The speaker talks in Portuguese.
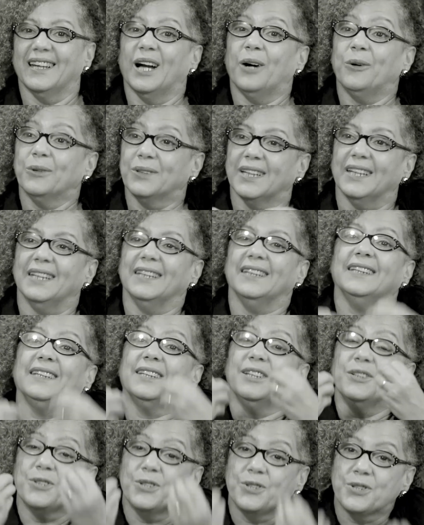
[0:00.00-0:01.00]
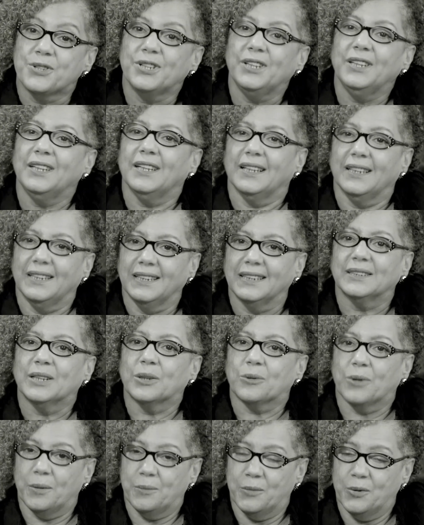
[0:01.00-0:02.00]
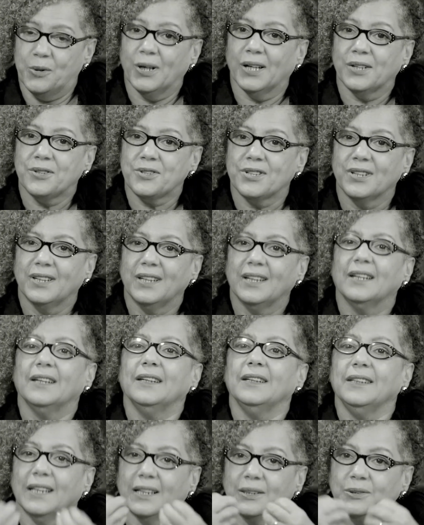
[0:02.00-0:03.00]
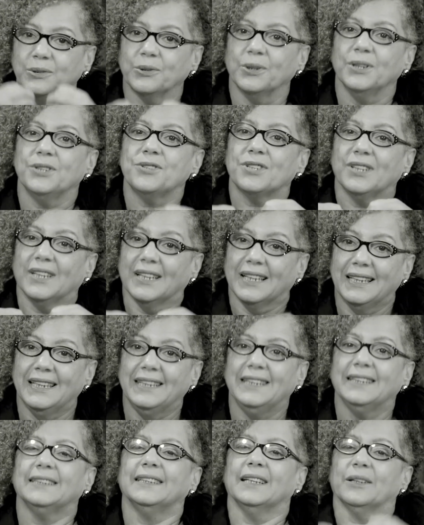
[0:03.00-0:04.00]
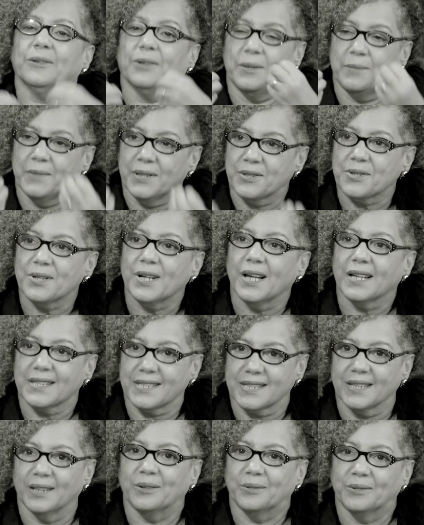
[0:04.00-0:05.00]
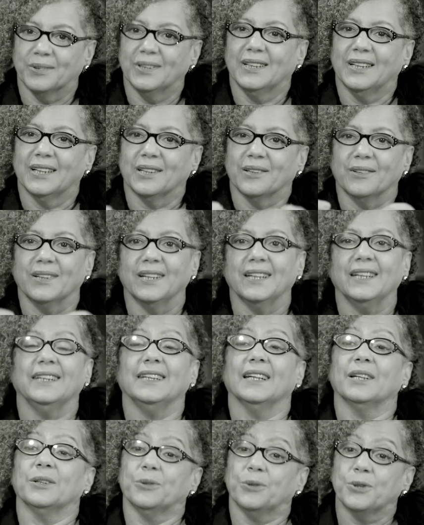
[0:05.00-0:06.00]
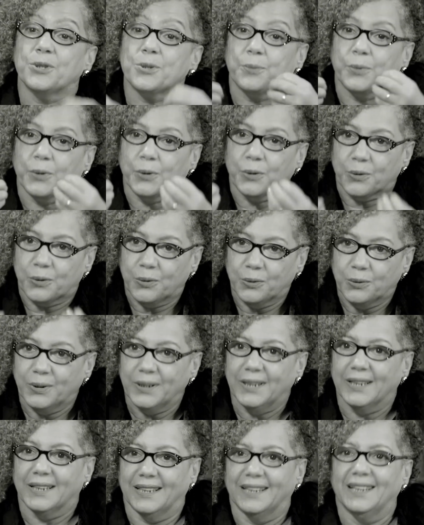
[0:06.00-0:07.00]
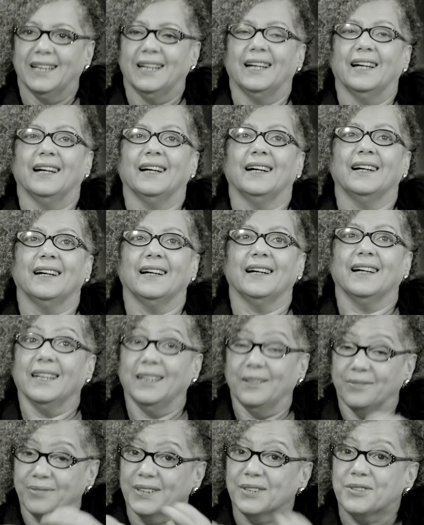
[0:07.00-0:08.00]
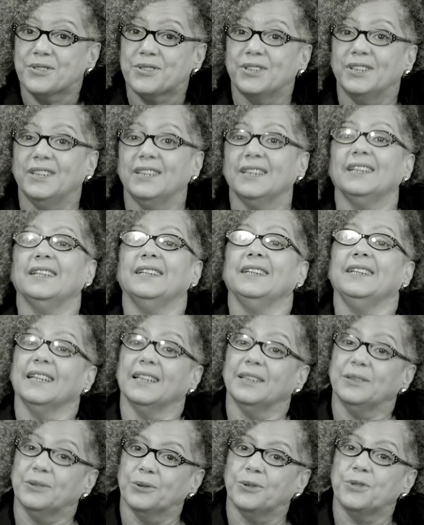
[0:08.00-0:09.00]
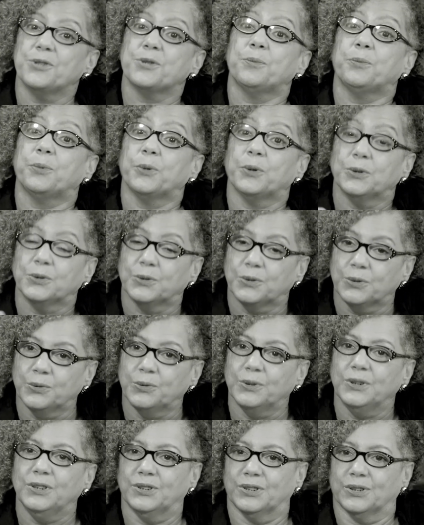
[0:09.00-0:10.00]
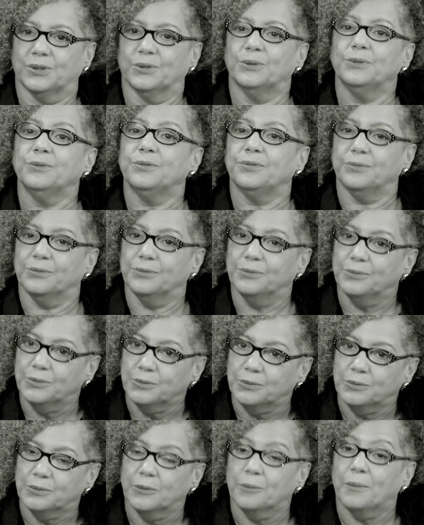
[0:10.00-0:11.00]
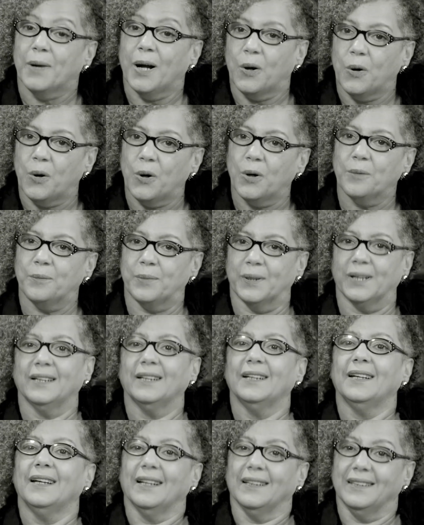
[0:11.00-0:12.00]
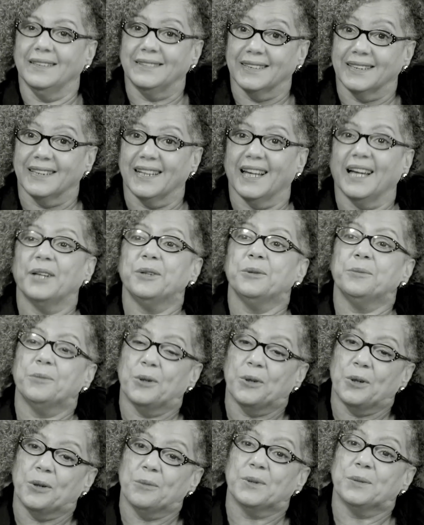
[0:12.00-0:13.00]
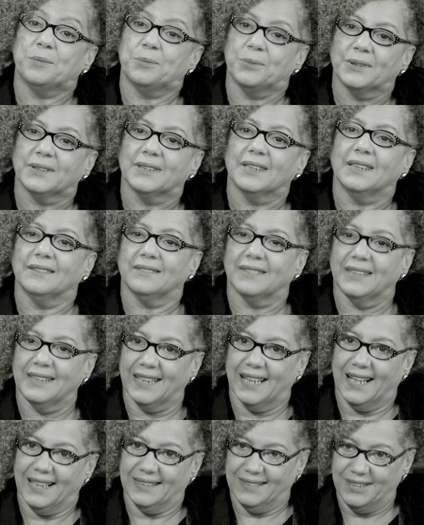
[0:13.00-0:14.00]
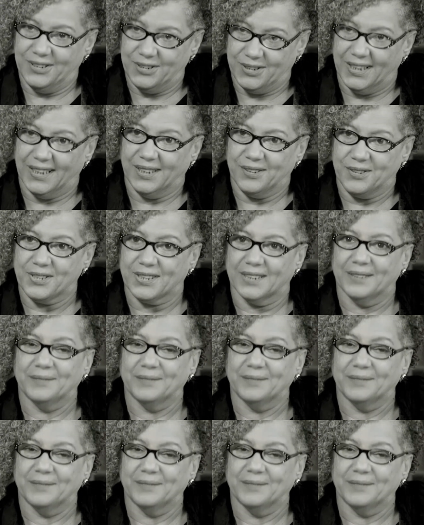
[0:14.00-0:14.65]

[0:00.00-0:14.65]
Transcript: alguém que de dia lida com a morte e à noite lida com a imaginação. Né? E à noite procura a ah, refletir e à noite produz um, um, uma obra literária, uma obra, portanto, ligada à estética.